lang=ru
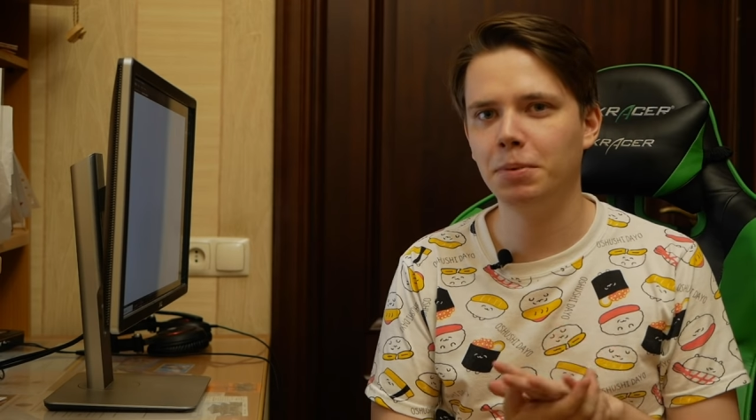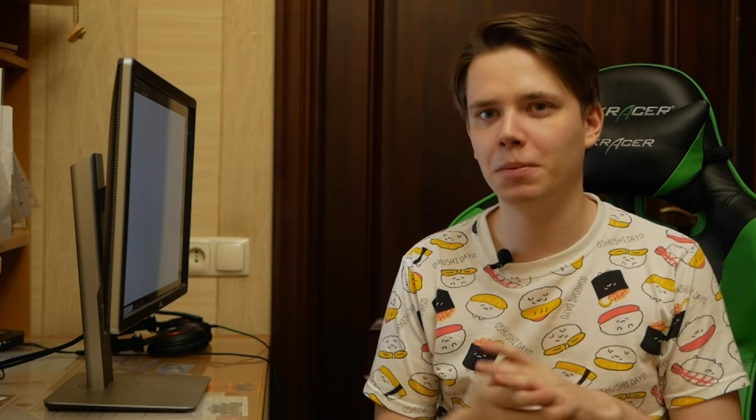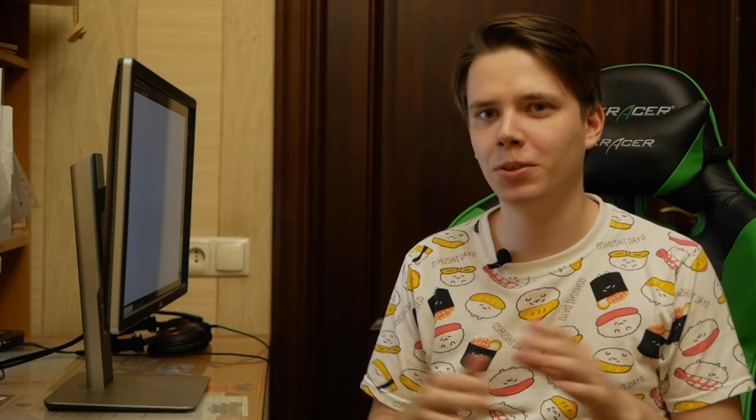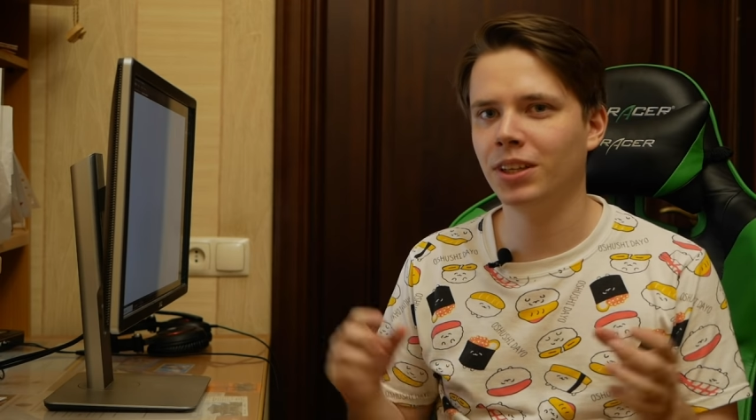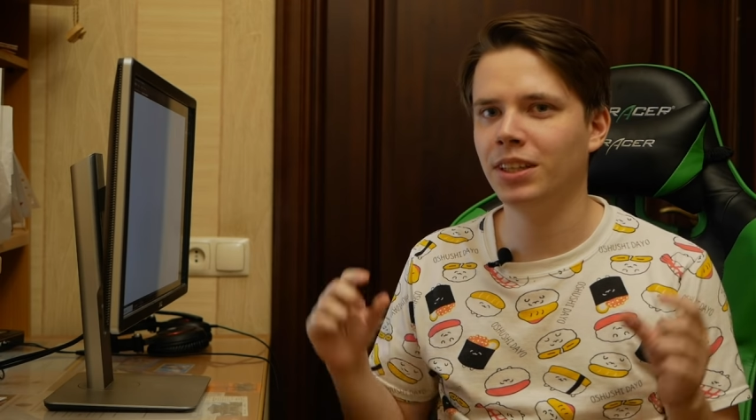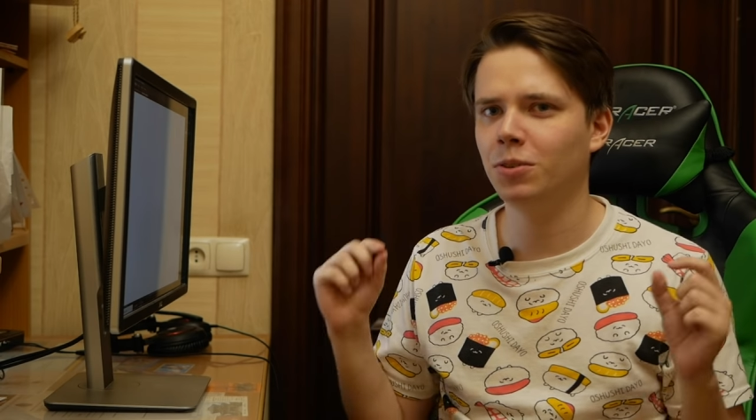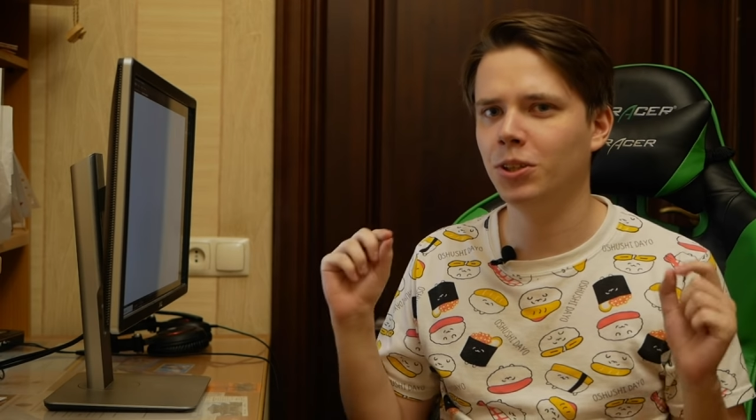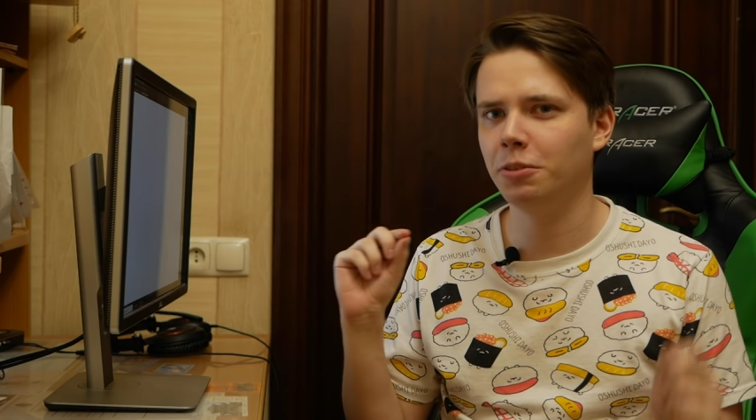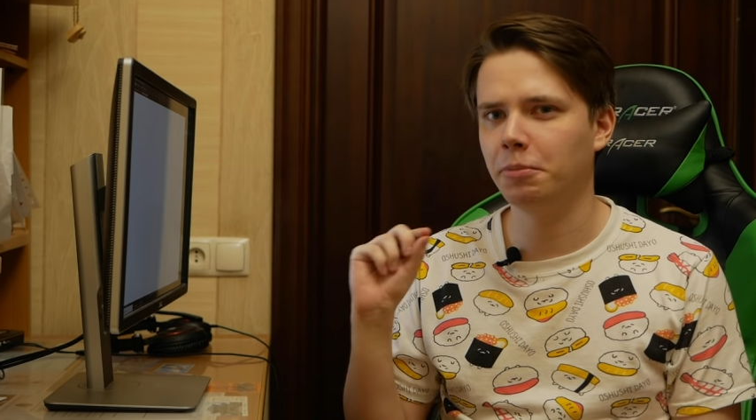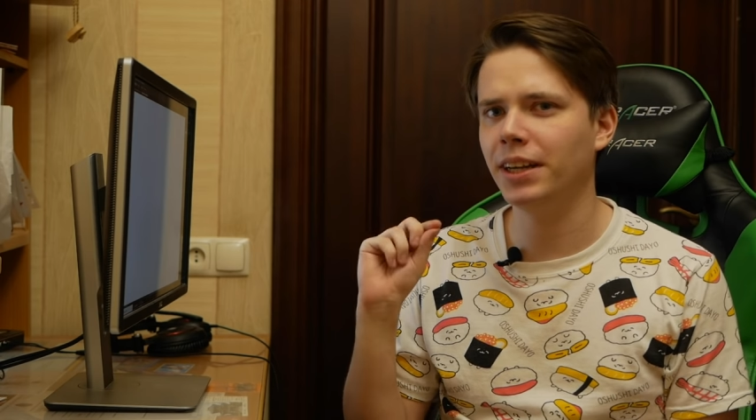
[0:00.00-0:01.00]
потому что они
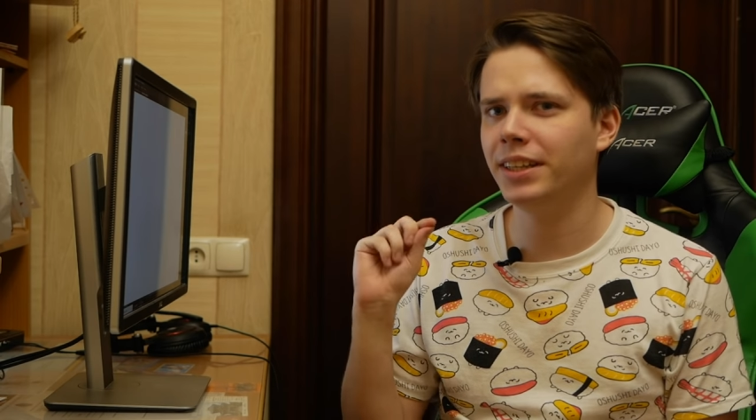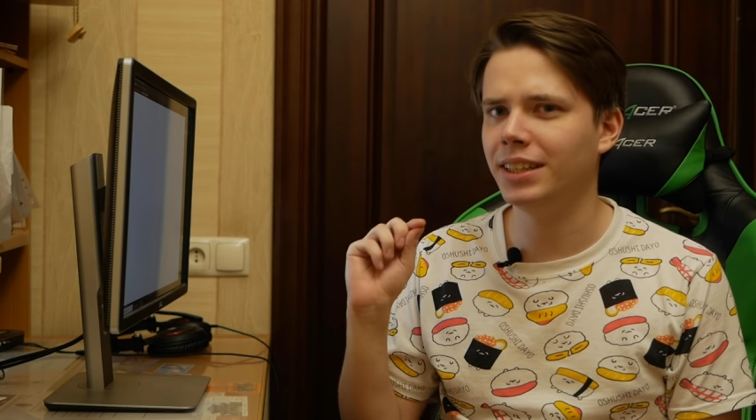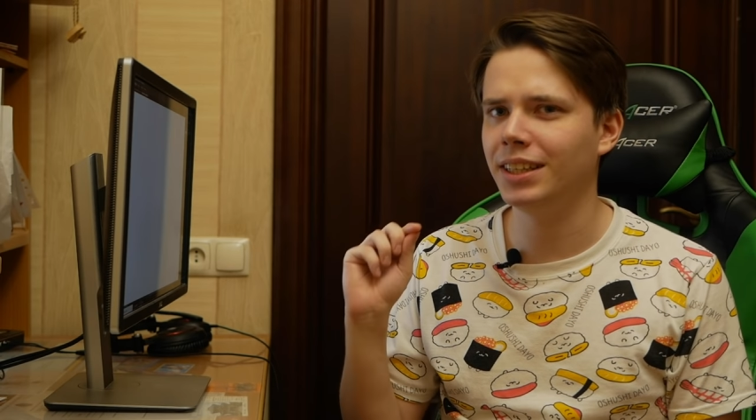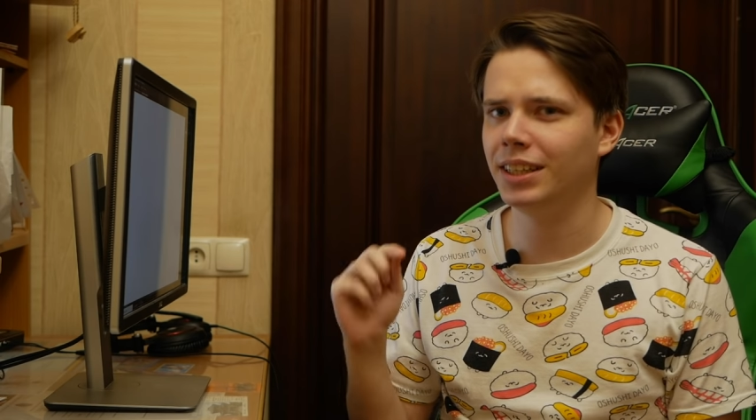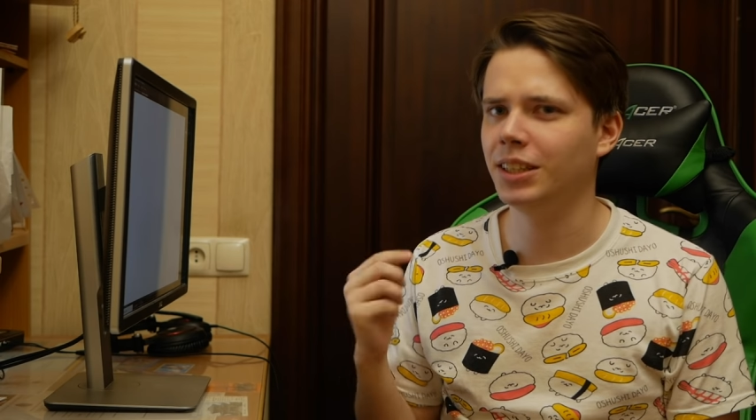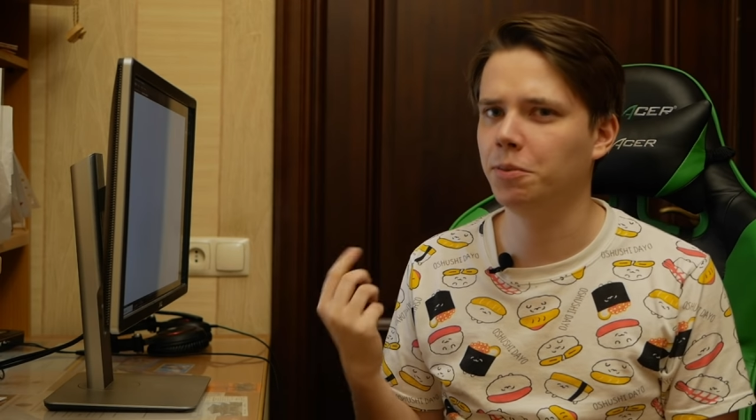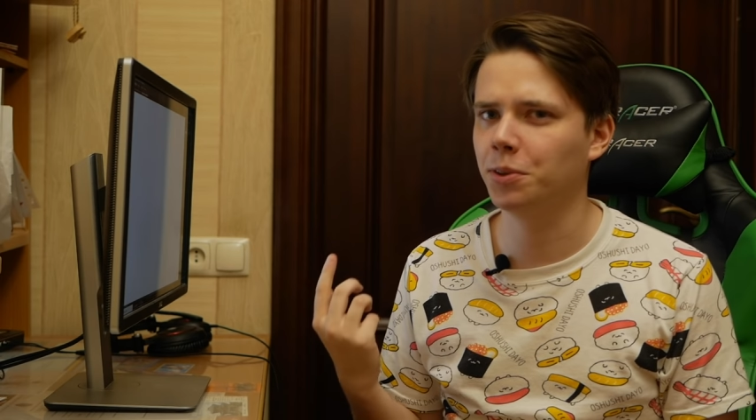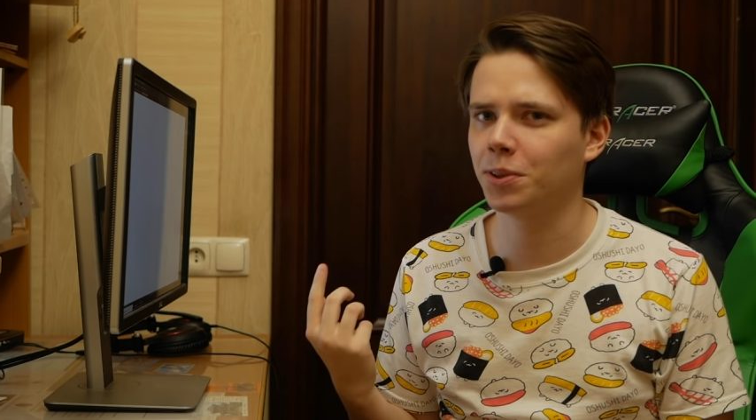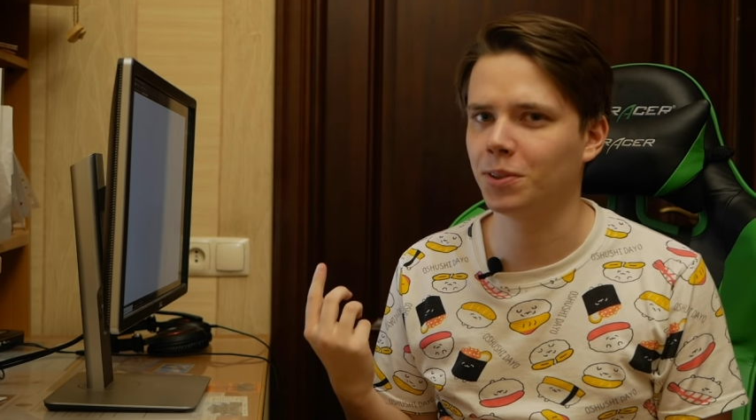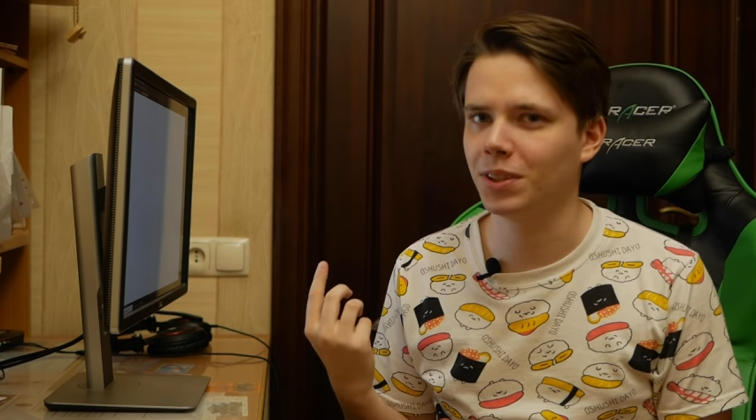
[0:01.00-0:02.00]
очень маленькие и
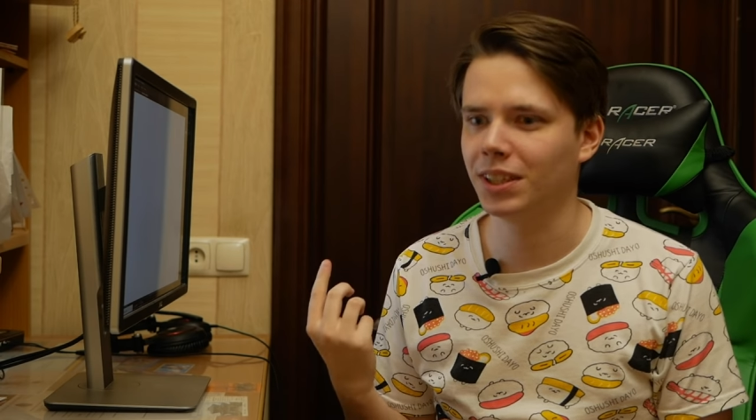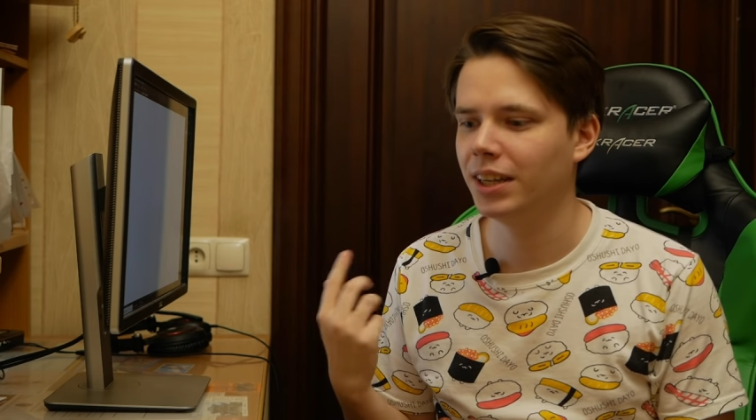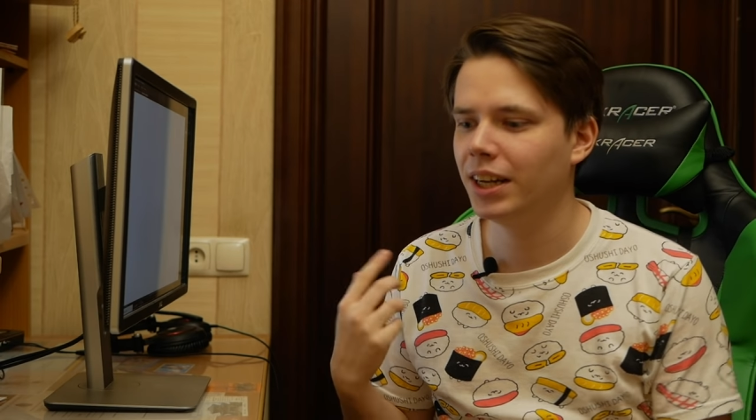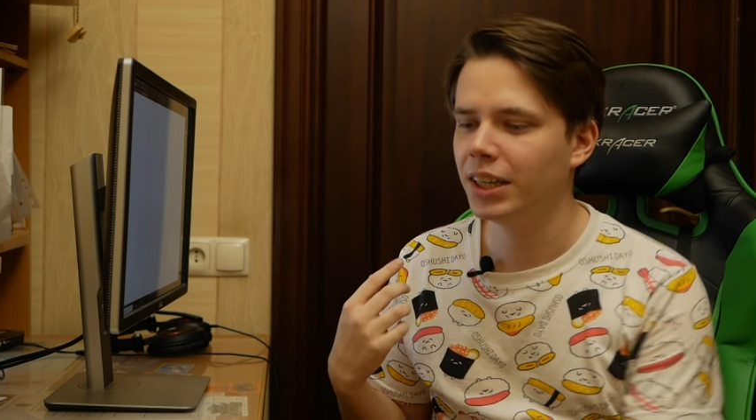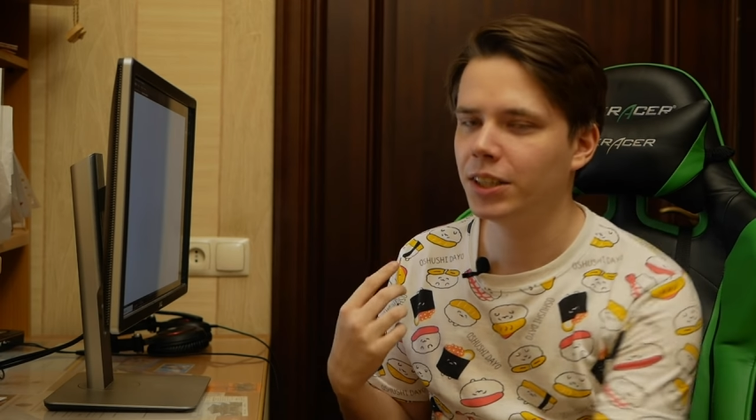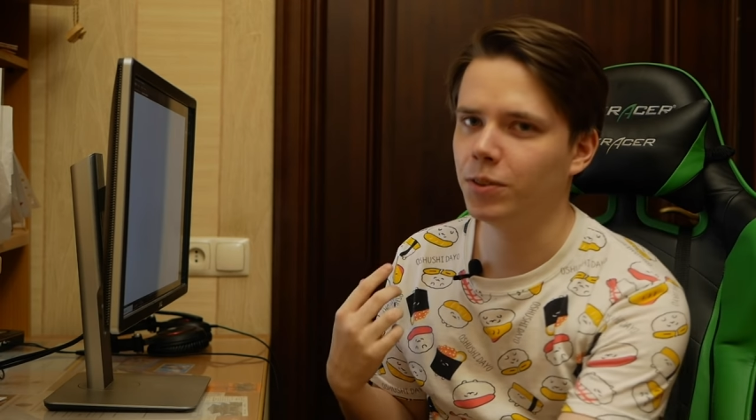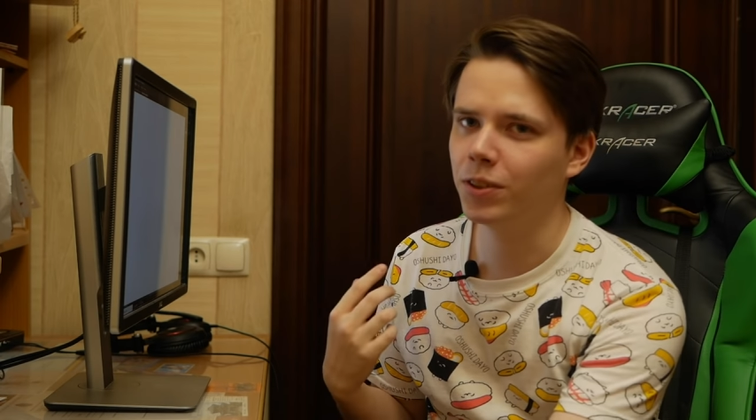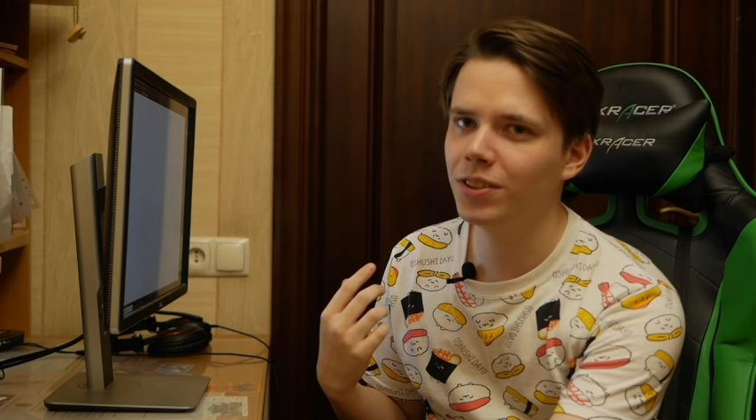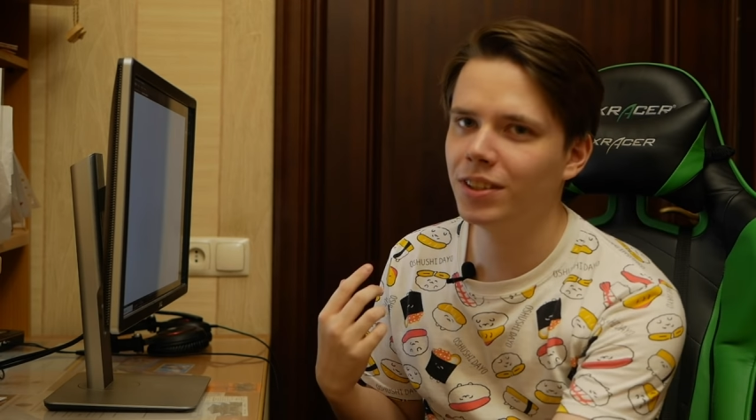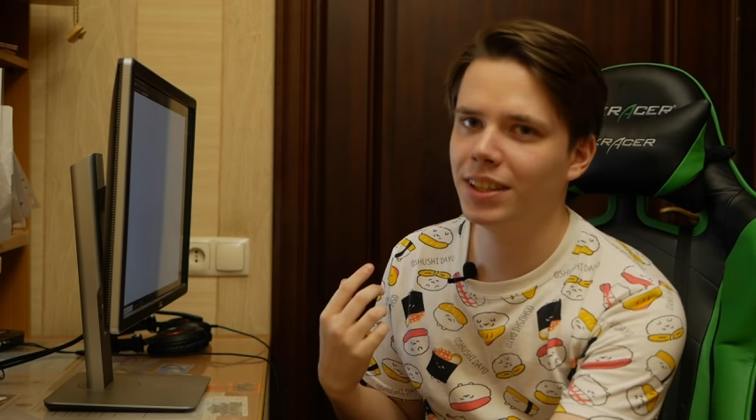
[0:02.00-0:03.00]
свернуты свернутые.
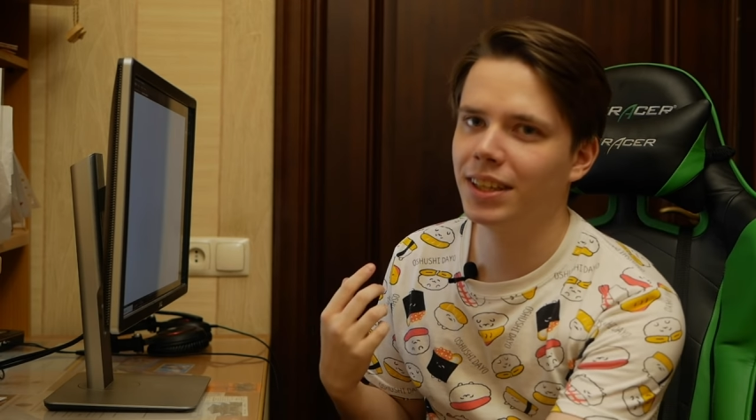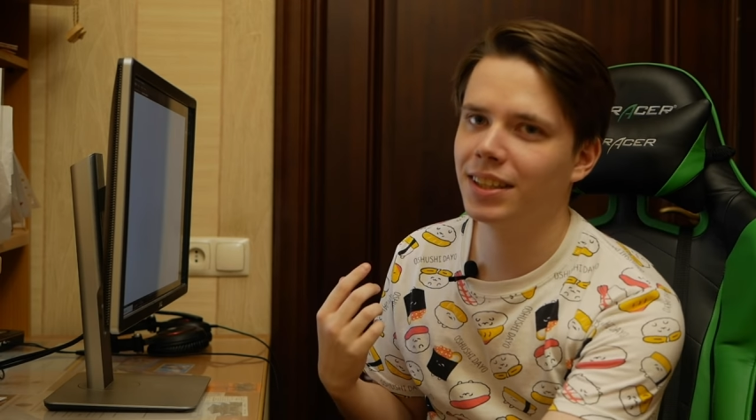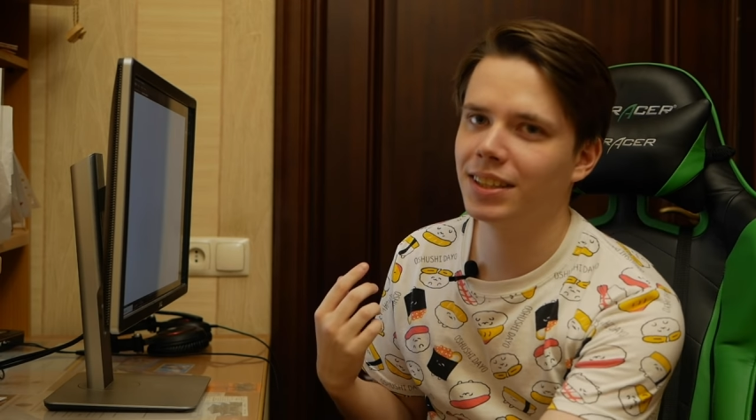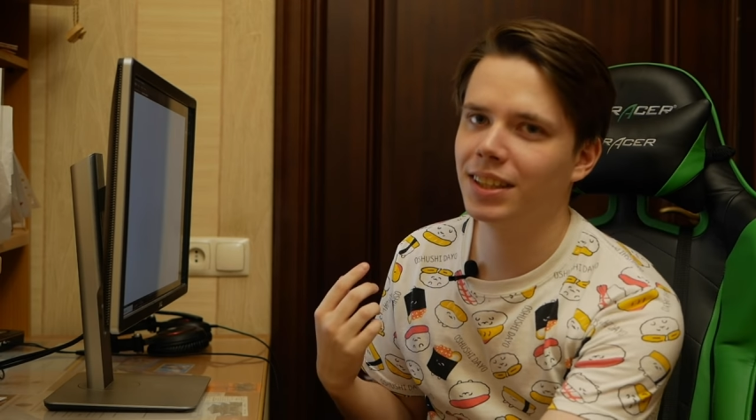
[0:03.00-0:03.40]
Свернутые это